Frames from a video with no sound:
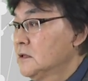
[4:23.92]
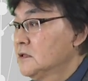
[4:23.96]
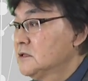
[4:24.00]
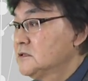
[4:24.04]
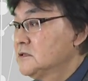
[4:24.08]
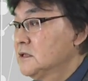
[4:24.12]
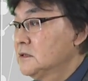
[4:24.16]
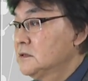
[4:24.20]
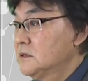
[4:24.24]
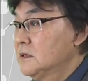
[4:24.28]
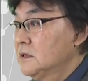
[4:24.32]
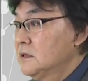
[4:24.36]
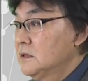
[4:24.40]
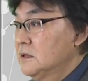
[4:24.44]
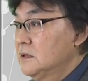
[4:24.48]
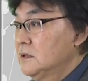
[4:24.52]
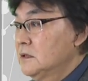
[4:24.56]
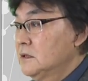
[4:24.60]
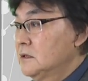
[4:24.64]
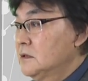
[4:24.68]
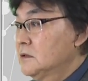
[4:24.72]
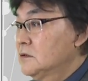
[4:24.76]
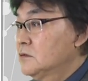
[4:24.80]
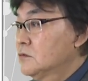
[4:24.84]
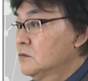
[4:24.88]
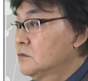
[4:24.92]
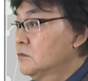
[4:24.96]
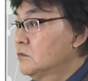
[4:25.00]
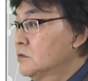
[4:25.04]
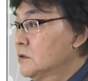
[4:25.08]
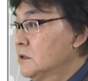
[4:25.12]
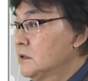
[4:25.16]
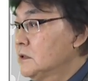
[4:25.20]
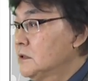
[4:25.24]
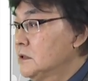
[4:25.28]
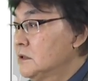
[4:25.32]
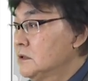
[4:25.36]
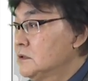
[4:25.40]
さて、えーとこ
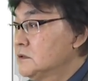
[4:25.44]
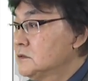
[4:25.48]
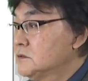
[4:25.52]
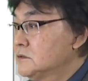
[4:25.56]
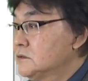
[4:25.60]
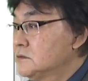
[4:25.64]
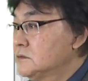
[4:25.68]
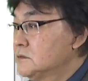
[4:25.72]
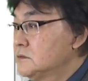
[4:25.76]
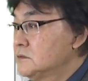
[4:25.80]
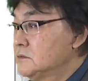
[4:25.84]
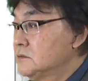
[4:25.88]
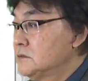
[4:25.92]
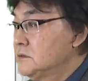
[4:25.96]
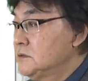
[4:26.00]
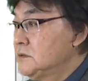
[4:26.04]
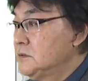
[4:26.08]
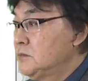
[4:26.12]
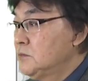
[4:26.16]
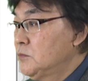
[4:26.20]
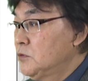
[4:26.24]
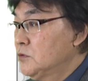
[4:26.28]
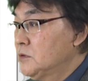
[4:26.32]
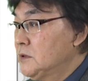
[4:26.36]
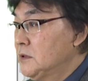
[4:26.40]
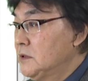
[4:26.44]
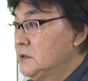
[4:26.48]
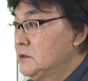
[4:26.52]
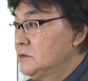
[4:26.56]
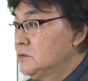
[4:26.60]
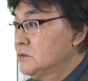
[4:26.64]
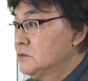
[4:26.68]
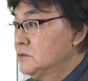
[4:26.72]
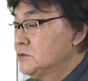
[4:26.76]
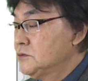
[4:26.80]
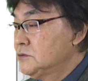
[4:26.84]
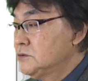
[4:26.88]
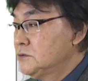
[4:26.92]
れで数理モデル
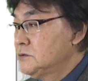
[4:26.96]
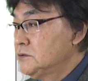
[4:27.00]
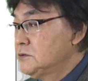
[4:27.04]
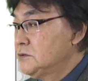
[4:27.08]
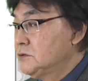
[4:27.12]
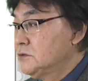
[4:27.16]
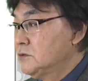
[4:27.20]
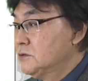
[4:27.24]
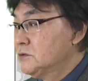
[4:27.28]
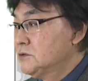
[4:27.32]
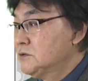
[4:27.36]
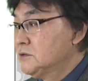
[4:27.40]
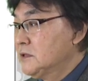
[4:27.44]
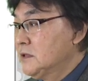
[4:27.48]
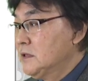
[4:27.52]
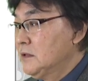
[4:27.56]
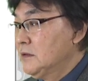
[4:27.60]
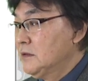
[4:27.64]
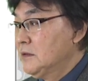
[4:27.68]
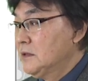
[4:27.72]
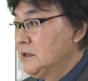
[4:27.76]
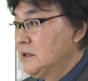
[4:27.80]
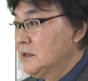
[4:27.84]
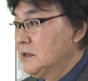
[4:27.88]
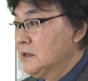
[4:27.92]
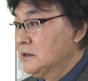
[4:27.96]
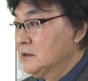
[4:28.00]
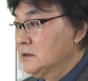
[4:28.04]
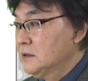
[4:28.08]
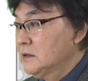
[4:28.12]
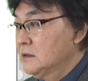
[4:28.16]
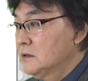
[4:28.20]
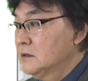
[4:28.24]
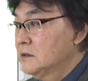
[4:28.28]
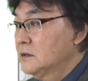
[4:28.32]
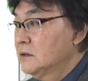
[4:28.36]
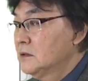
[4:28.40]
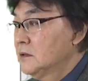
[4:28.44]
の種類と使われ
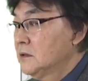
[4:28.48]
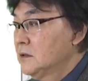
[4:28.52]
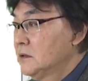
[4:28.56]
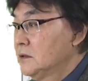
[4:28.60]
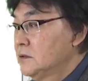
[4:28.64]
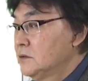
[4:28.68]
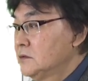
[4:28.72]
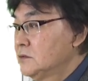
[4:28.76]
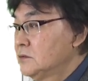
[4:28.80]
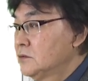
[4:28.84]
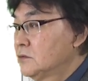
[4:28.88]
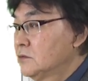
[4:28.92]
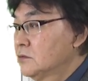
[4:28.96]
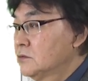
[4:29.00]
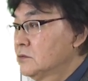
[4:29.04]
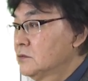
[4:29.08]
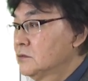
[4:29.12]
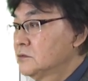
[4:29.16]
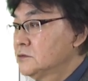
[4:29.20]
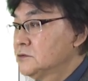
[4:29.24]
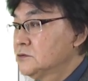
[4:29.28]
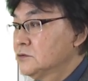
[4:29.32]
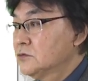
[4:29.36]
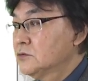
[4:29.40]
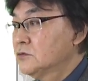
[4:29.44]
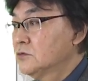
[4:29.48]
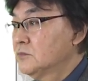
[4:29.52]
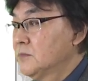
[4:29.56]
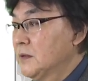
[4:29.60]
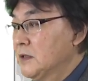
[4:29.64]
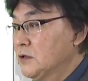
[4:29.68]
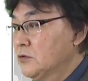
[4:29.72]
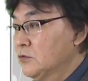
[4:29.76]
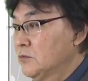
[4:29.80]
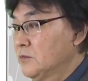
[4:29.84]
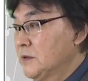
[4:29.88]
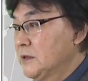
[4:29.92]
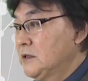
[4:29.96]
方いうことをちょっと
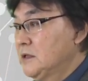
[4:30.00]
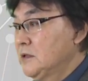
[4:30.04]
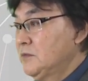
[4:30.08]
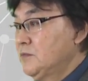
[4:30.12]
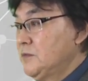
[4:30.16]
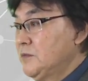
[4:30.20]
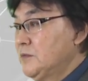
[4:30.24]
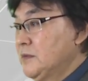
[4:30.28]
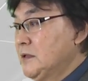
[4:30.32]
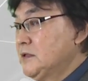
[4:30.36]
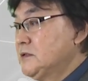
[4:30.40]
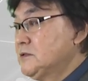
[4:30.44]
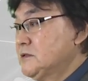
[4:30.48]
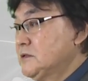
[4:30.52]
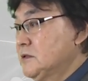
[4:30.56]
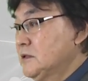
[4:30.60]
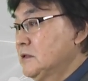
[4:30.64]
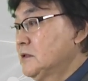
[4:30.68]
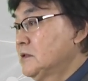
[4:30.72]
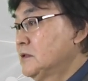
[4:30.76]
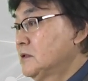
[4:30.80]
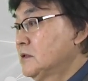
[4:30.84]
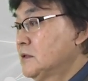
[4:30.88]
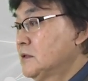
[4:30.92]
まとめてみました。